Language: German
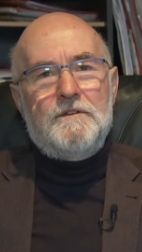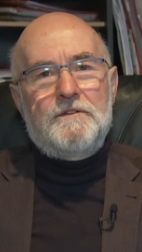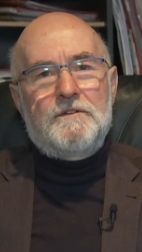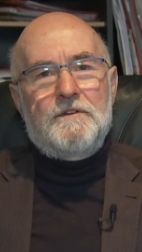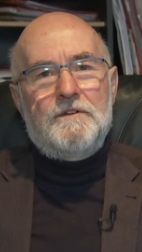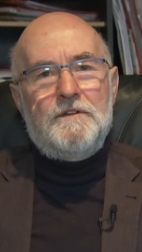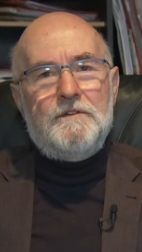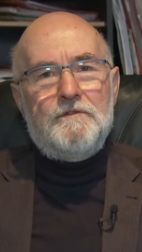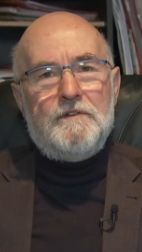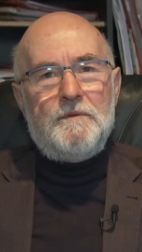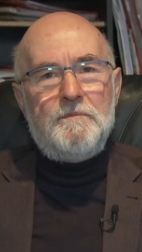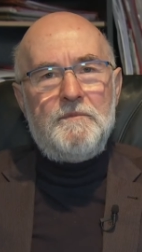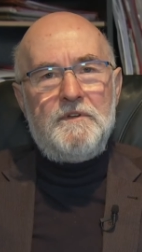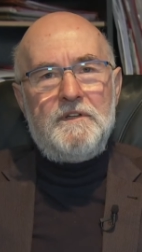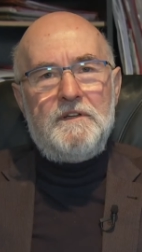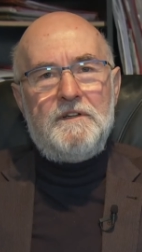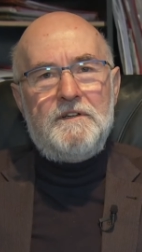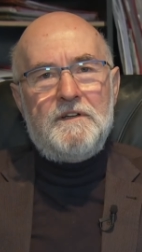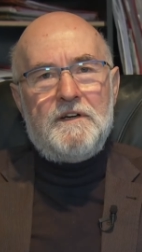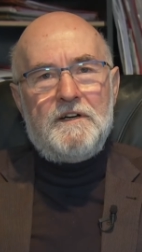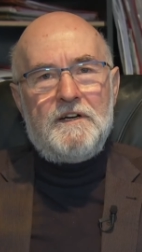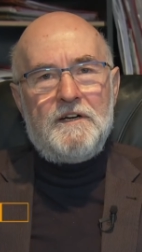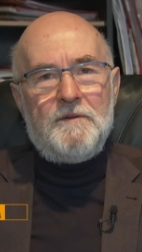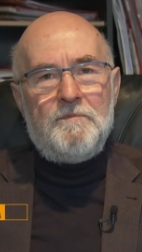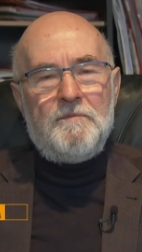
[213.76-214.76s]
sondern die
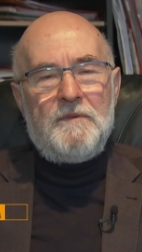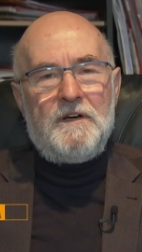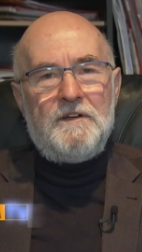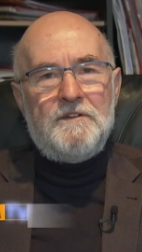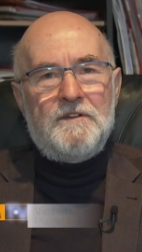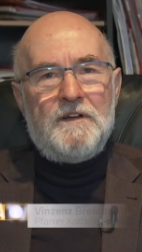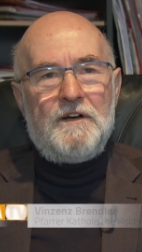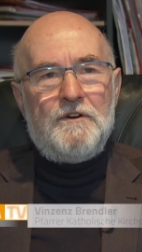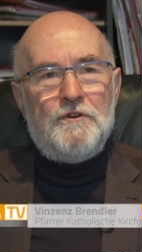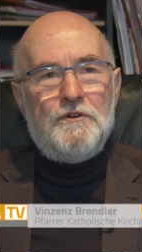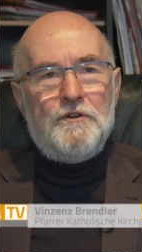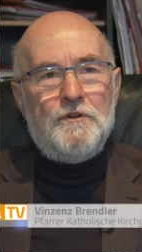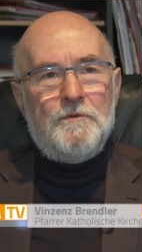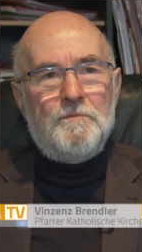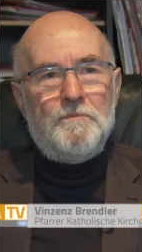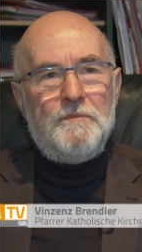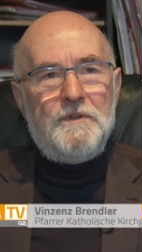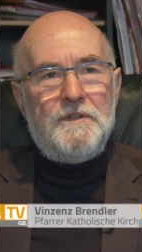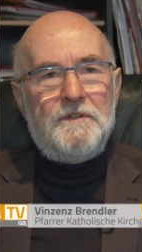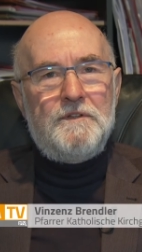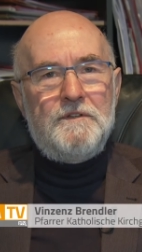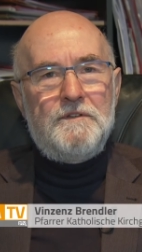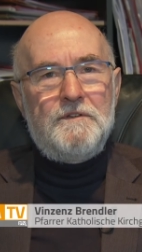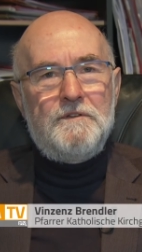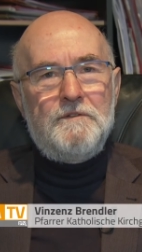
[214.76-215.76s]
Familien haben also auch
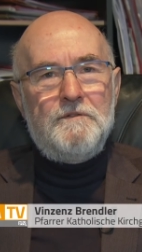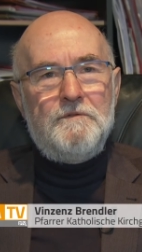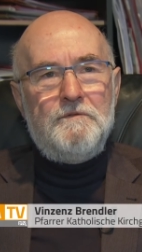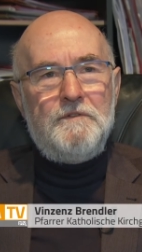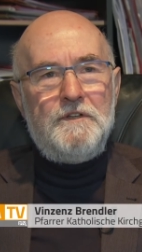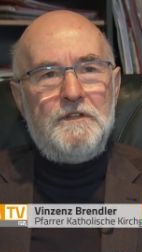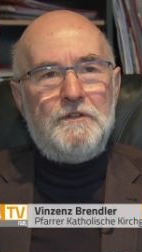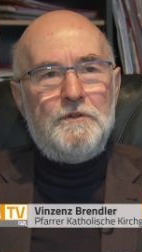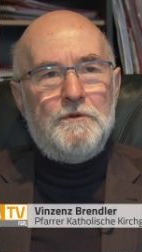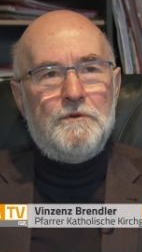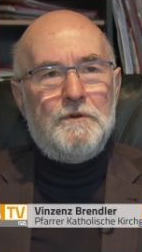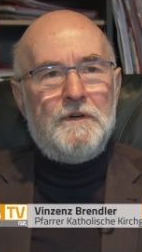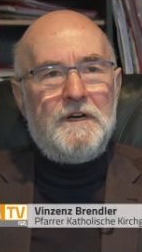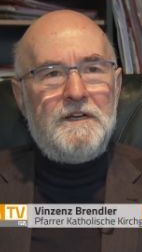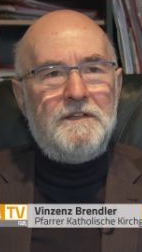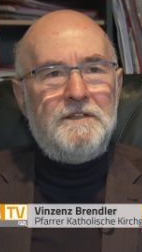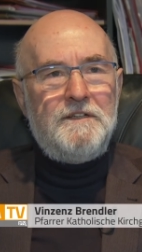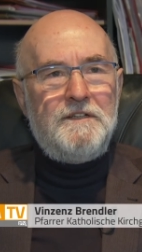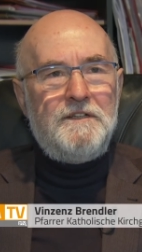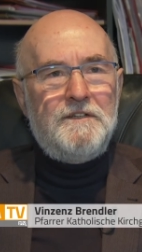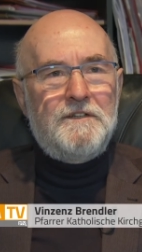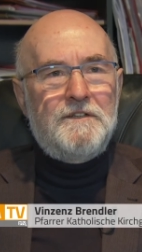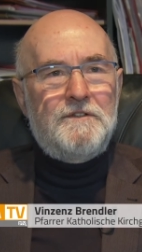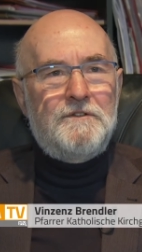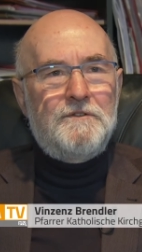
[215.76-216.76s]
mit Video
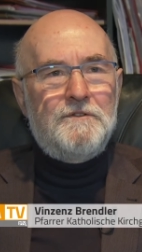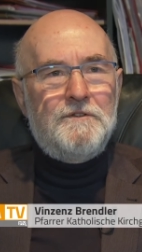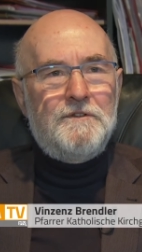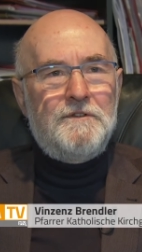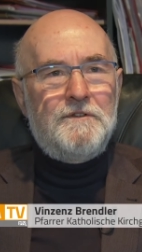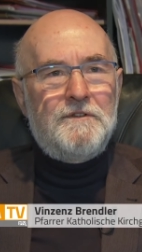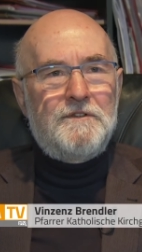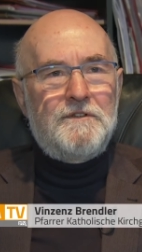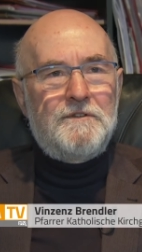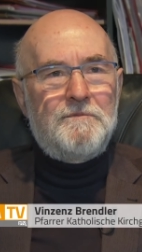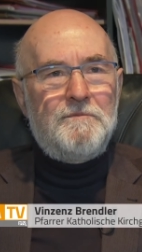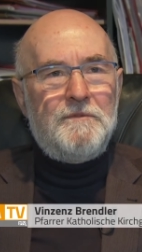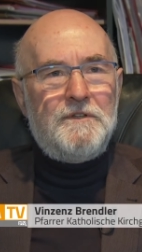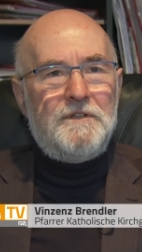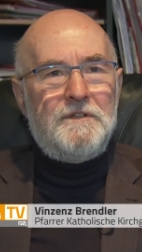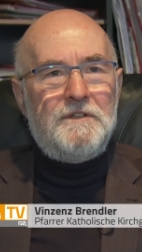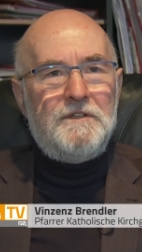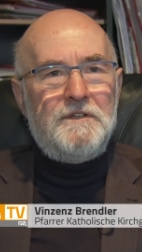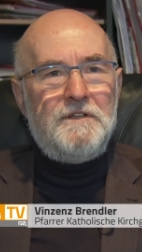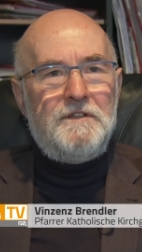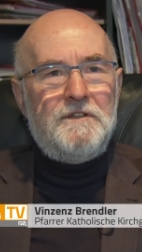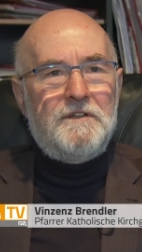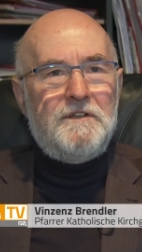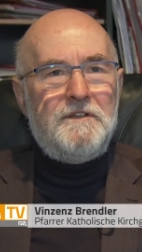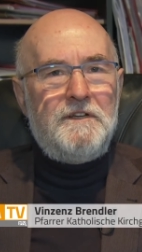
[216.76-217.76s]
hantiert und mit
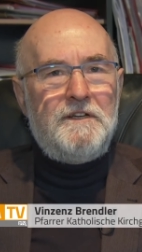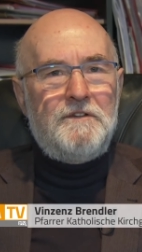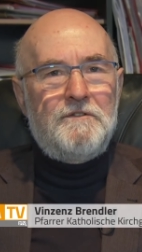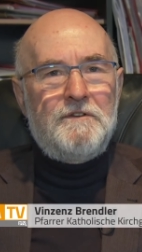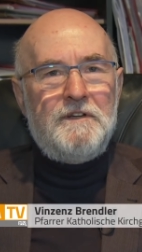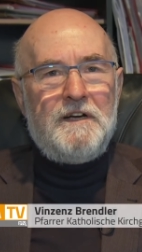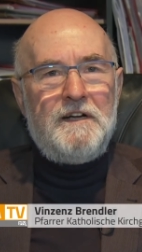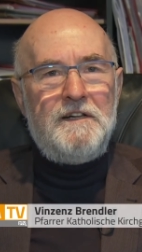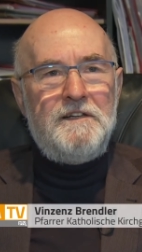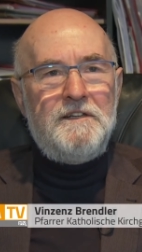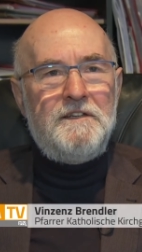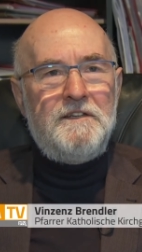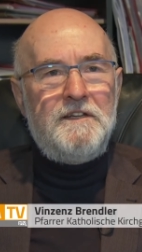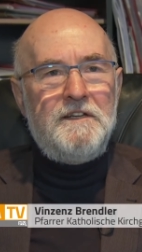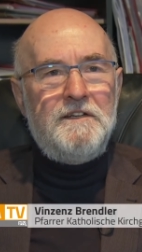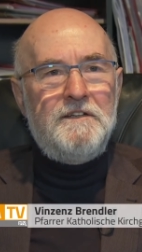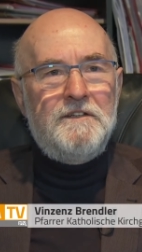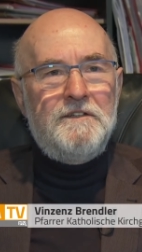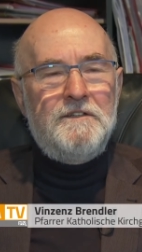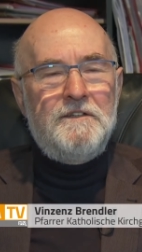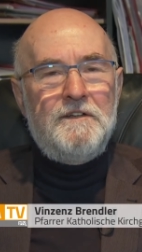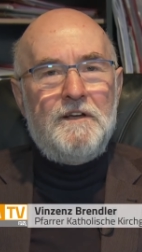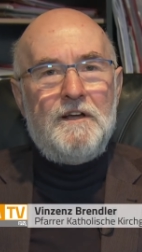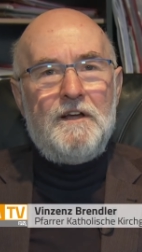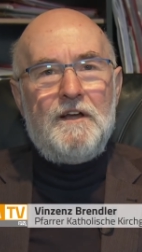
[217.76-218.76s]
Internet und all den
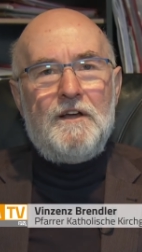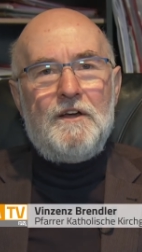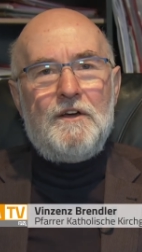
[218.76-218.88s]
Dingen.